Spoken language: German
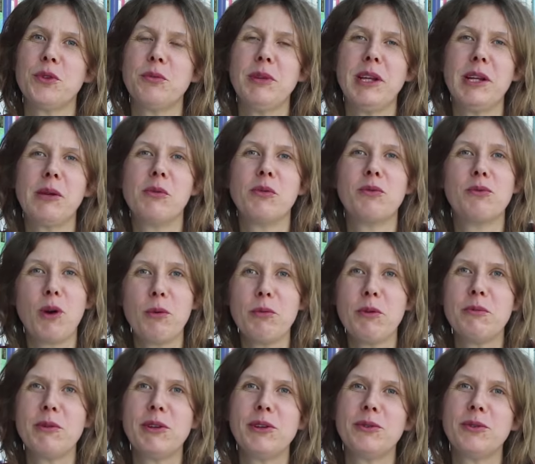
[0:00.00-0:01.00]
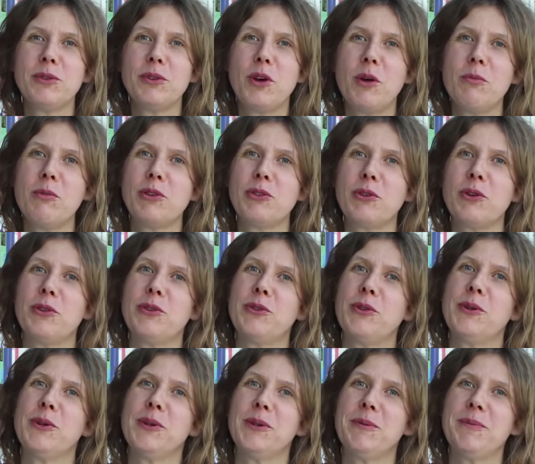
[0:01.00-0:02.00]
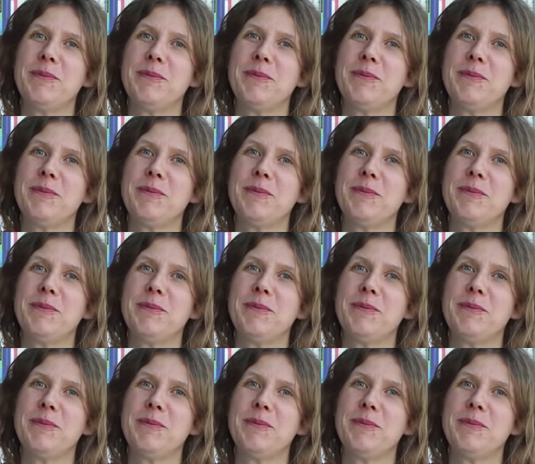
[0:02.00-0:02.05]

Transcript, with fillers: in Mecklenburg-Vorpommern und komme aus Rostock.